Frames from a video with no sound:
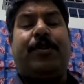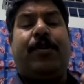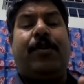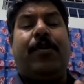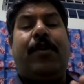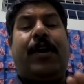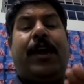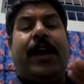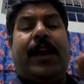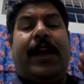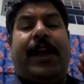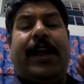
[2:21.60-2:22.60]
जो
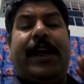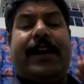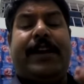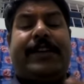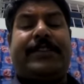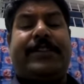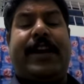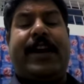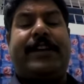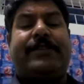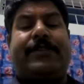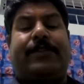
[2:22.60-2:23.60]
एक
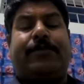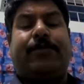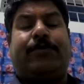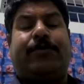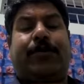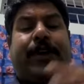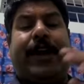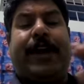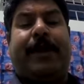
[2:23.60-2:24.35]
स्टेट से जो